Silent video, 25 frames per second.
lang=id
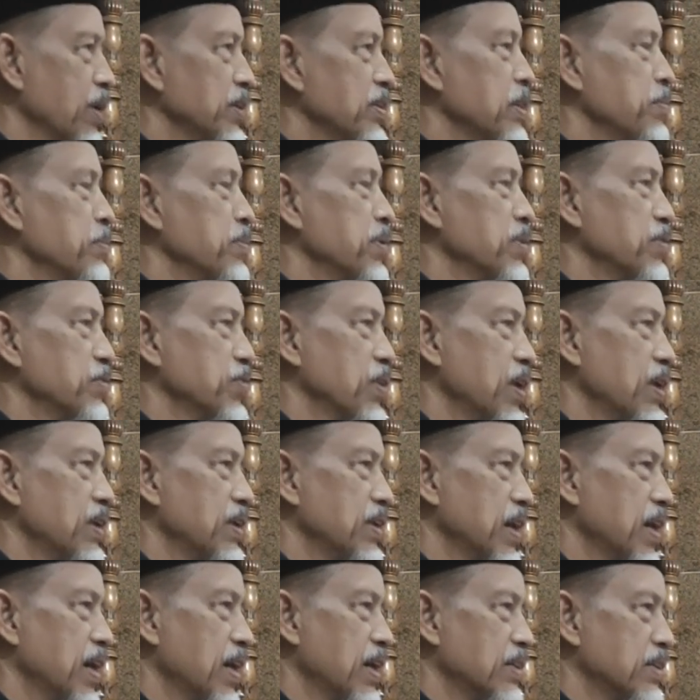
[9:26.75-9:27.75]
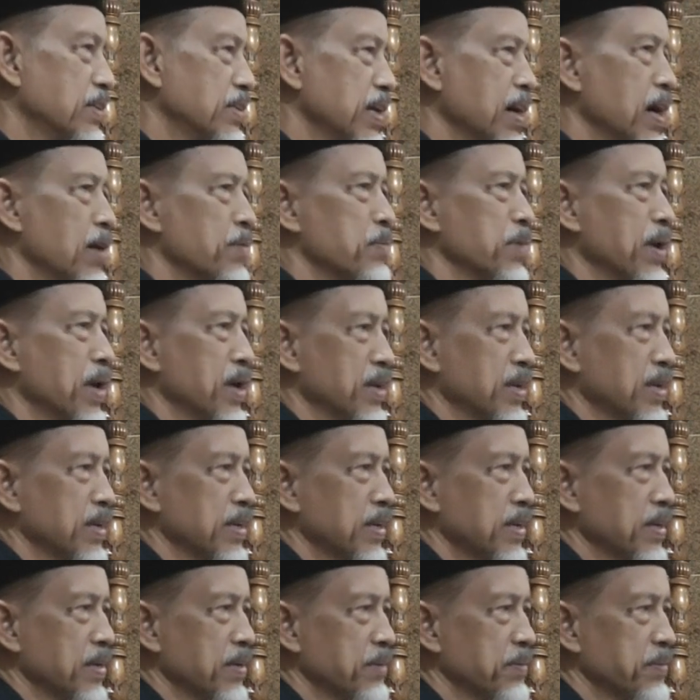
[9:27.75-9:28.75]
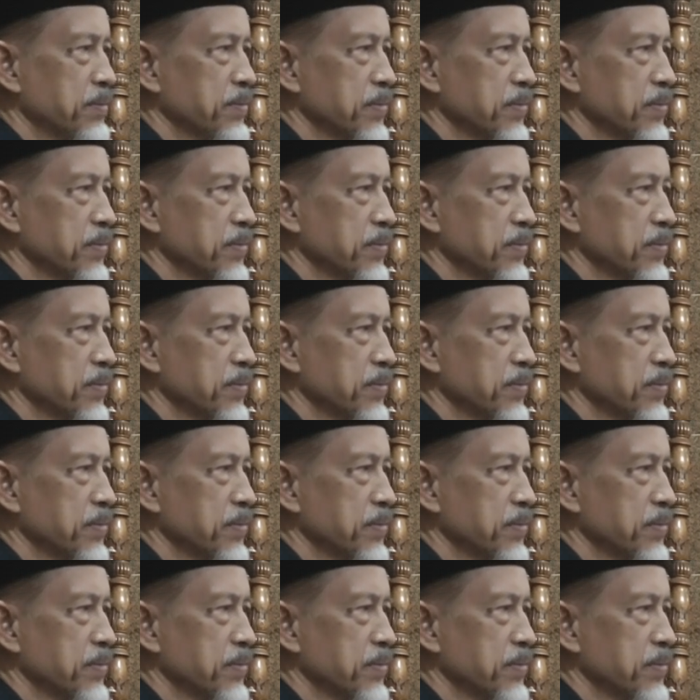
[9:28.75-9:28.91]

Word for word: waqtim bisalihati a'malana